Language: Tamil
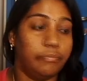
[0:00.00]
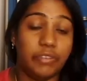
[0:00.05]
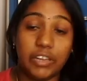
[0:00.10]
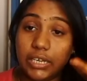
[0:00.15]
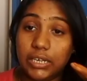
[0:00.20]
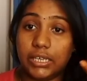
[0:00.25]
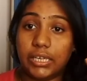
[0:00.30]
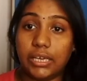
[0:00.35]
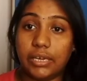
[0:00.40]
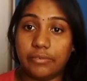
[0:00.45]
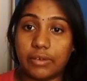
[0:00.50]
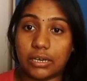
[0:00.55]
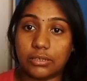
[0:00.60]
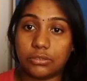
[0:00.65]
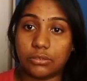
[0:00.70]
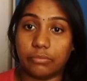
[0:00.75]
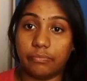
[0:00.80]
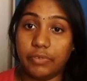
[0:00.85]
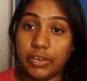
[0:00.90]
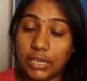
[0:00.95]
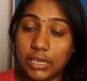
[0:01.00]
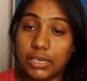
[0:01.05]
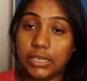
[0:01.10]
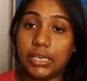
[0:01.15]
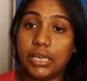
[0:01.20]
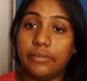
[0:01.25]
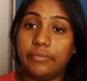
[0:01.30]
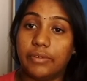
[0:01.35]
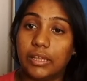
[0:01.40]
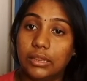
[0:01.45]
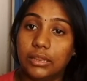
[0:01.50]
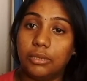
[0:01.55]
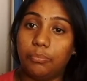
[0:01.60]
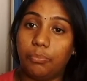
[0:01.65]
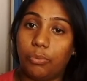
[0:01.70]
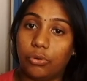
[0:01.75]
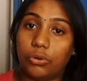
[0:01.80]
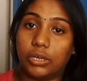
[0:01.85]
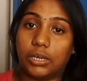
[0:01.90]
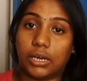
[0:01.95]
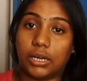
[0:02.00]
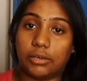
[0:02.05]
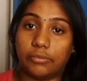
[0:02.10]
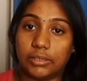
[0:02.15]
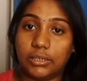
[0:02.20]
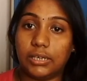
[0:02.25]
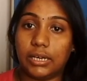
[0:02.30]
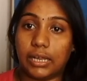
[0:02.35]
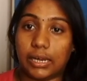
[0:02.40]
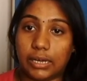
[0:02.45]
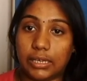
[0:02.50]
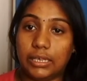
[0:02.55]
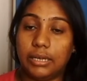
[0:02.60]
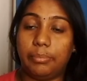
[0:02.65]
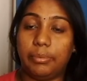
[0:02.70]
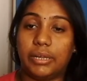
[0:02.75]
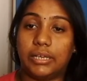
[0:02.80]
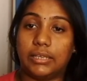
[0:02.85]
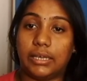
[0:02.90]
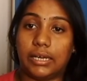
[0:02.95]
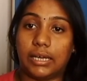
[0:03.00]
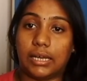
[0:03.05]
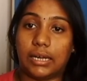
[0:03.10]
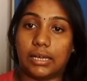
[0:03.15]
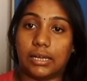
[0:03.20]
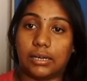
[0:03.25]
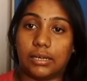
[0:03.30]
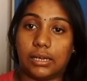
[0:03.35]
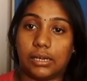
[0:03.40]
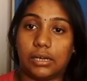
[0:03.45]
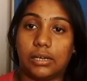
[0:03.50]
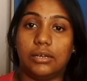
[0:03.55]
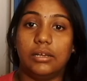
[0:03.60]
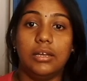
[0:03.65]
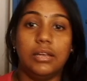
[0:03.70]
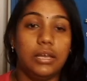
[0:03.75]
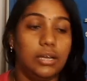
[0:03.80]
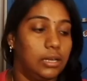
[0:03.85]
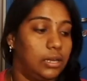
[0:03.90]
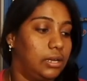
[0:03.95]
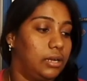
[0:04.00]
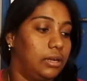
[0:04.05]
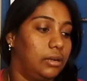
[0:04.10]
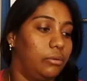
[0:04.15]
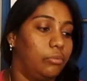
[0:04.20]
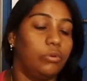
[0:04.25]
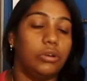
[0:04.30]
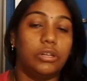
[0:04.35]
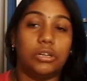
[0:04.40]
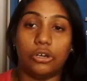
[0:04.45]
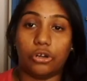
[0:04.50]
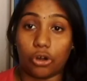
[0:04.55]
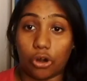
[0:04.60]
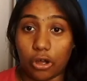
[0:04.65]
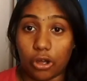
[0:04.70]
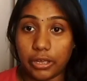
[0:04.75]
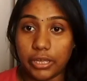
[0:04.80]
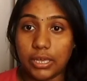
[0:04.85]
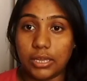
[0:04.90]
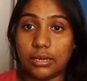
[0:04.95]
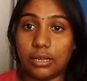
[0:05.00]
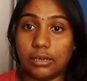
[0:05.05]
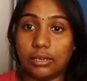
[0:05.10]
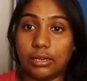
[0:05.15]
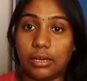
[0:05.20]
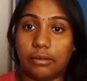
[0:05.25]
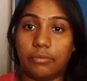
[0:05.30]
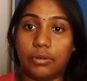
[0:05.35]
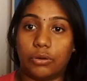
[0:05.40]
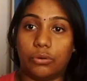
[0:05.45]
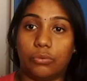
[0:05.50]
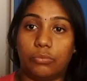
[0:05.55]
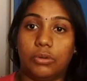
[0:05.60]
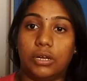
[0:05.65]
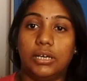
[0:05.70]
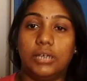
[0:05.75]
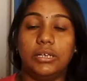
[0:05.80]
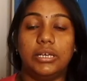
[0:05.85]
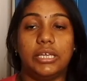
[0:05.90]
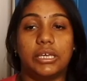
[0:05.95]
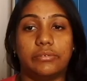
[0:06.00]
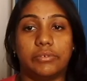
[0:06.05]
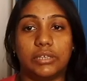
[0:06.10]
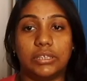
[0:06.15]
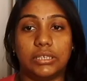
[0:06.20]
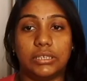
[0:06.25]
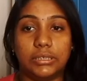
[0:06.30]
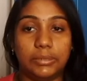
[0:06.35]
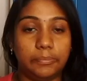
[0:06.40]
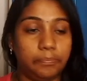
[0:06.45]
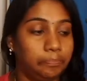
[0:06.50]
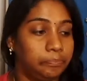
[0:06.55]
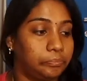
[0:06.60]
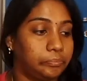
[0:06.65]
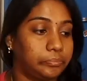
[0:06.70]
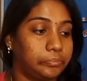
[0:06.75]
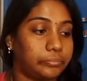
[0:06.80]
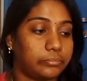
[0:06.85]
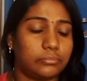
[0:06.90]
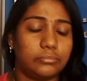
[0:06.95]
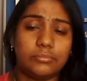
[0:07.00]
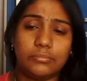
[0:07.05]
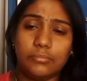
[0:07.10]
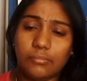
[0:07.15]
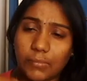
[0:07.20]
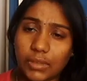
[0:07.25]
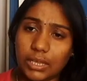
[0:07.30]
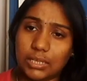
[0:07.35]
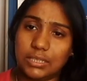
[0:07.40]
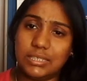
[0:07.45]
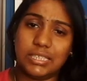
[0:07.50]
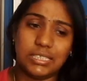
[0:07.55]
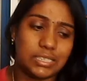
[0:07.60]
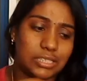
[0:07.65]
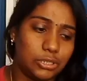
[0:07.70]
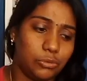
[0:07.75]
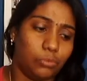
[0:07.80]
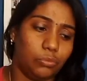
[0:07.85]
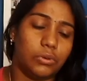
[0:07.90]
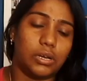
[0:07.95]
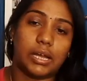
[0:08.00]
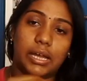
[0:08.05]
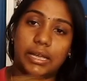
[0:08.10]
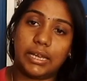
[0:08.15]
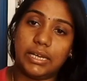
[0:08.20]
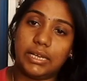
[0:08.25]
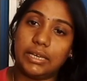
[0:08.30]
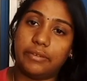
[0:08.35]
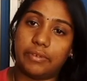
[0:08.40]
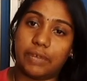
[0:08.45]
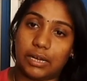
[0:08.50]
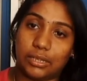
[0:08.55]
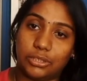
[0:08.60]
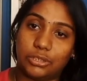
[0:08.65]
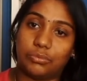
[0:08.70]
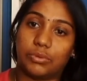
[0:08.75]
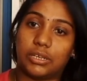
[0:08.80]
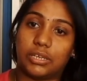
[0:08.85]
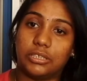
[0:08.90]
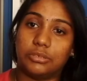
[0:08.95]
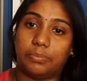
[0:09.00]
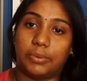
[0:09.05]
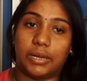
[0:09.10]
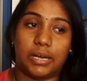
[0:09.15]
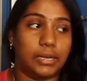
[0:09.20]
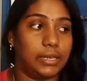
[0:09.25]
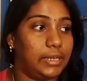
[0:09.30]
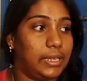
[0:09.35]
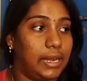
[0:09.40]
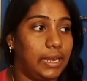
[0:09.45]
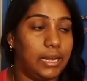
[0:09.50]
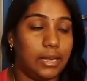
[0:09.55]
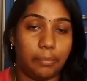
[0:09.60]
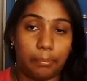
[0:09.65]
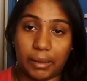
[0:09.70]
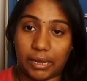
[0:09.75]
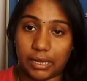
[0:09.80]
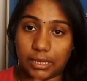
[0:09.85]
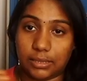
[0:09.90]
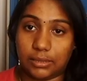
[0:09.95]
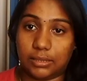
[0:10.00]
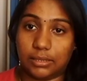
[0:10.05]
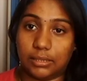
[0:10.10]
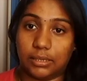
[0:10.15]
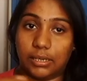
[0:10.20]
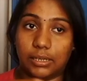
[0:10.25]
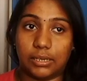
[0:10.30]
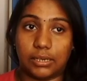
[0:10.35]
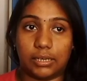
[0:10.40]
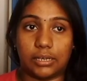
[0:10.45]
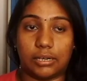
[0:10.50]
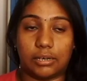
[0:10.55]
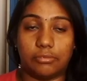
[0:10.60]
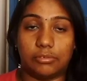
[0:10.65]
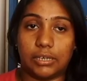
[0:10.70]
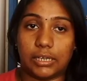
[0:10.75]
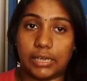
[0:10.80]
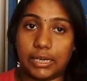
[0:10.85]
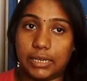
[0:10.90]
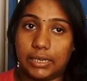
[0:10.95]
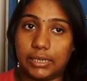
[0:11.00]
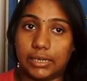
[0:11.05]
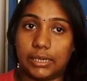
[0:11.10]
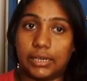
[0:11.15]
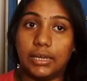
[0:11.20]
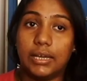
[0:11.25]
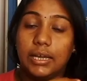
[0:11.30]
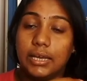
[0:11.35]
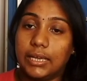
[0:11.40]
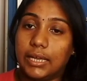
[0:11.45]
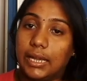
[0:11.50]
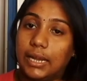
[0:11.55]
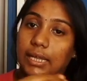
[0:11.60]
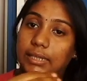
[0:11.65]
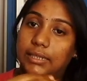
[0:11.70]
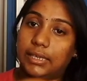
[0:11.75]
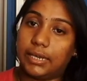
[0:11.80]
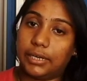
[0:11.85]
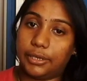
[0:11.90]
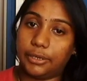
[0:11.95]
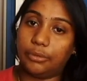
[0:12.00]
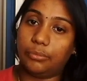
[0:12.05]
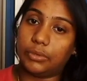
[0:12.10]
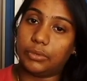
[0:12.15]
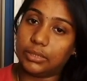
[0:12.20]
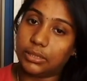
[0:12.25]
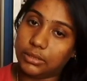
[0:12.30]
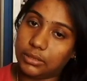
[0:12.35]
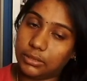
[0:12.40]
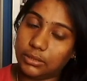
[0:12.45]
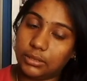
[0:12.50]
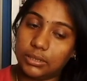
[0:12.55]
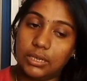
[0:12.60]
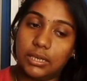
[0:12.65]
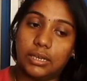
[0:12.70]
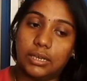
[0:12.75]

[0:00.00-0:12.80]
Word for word: வீட்டுக்கே வர வீட்டுக்கே வந்து போட்டுக்கிறதுக்கு வந்து நிறைய பேர் தயாராக இருக்காங்க உங்களுக்கு ட்ராயிங் நல்லா வரும்னா நீங்கள் வந்துட்டு ஜஸ்ட்டு உங்கள் கையிலேயே வரைஞ்சி வரைஞ்சி பாருங்கள் எல்லாம் பக்கத்தில் இருக்கிறவங்க கிட்ட எல்லாத்துக்கிட்டேயும் வந்துட்டு